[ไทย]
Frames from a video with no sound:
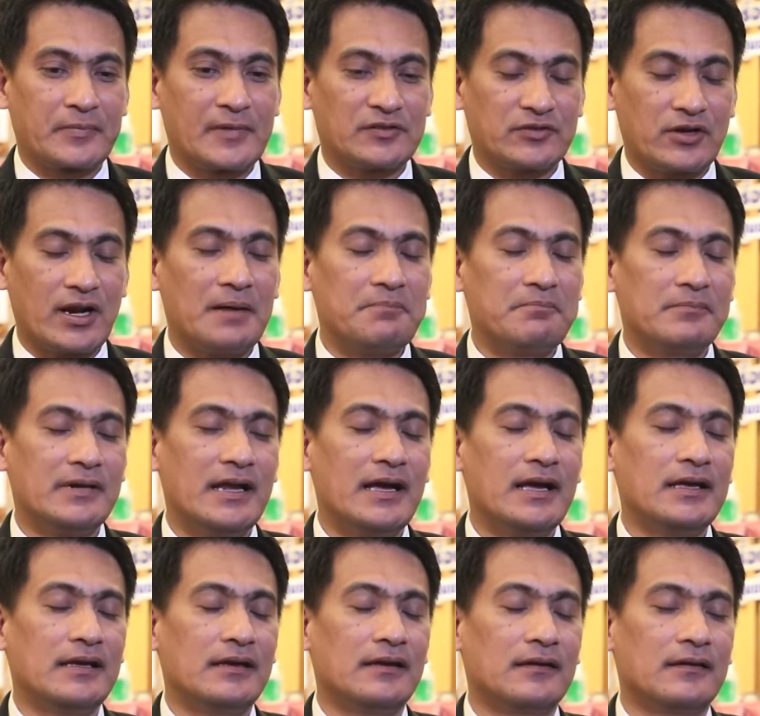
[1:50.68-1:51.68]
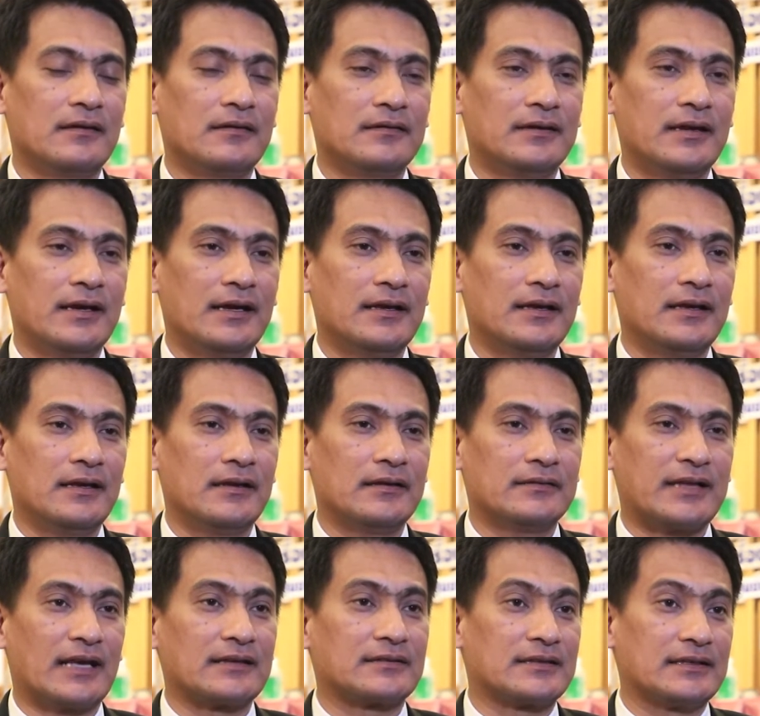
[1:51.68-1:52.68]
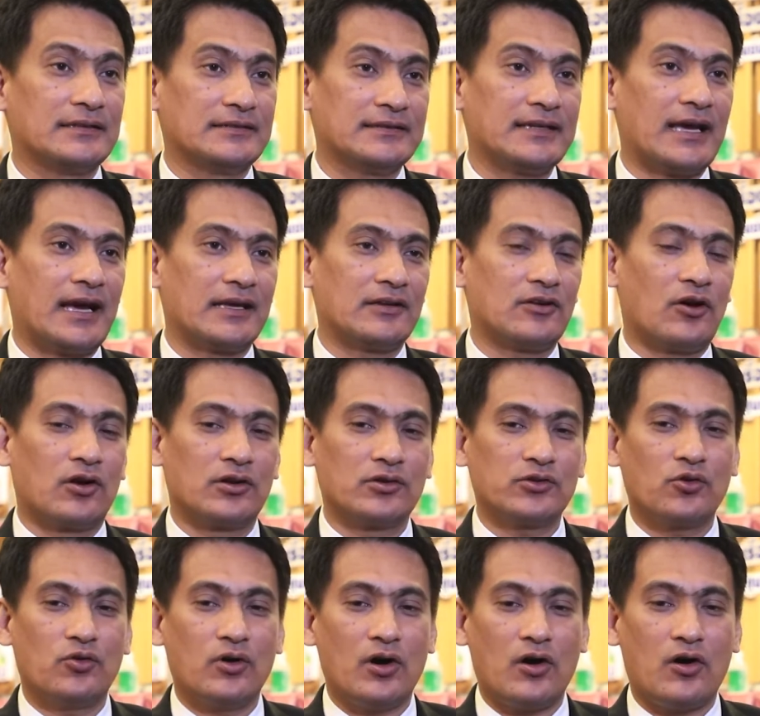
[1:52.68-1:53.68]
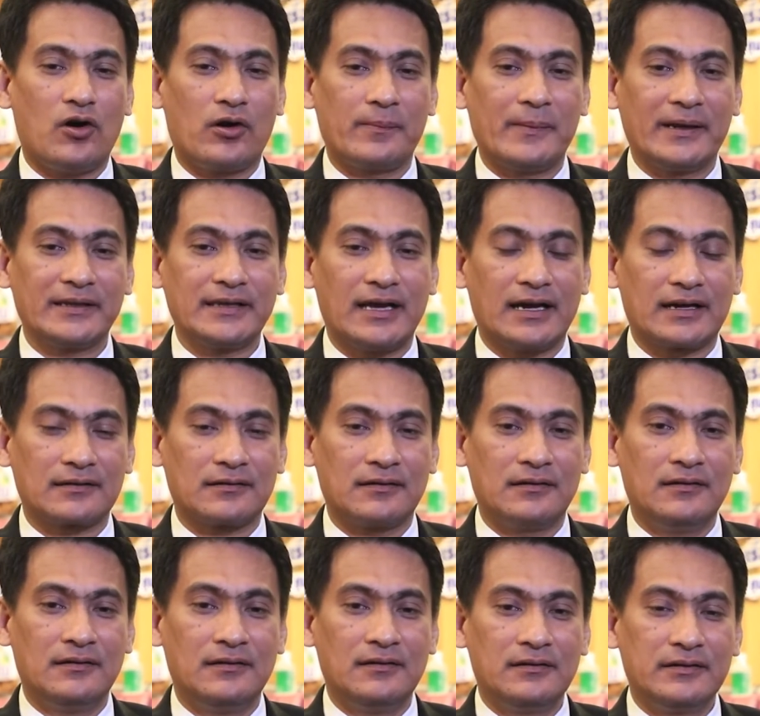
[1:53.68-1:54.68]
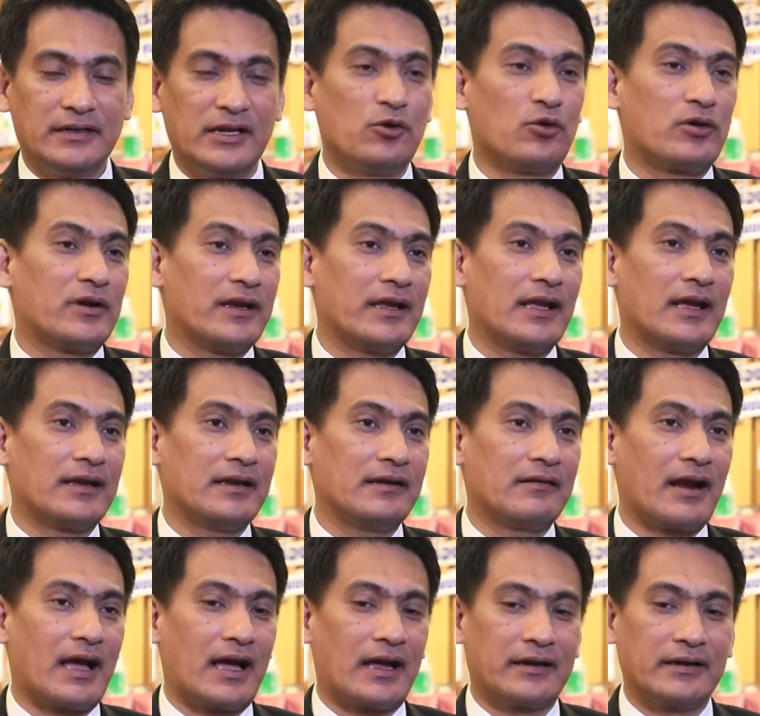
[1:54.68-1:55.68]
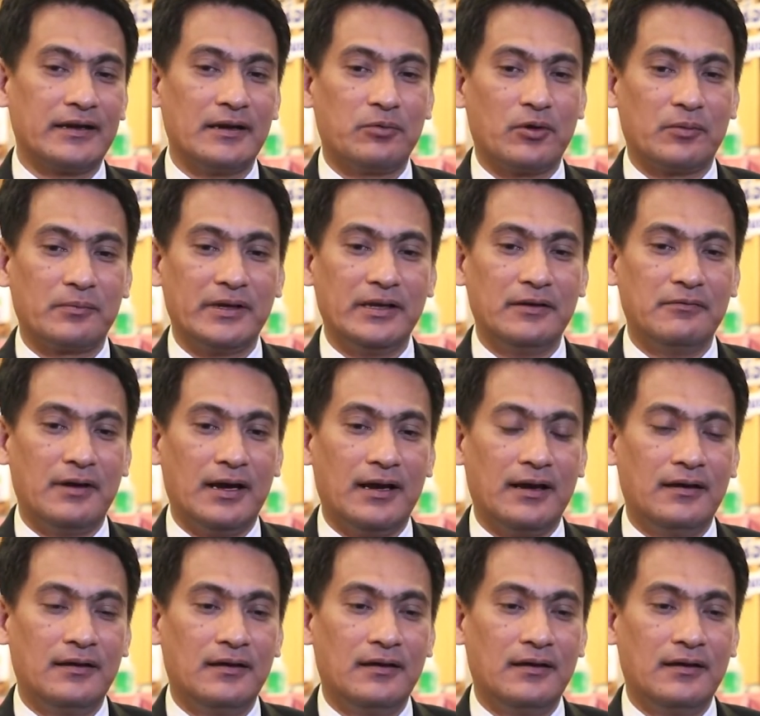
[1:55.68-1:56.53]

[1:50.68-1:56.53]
ทรัมป์ได้ได้ตัดสินใจถอนตัวออกมาจากนิวเคลียร์อิหร่านเนี่ยผมคิดว่า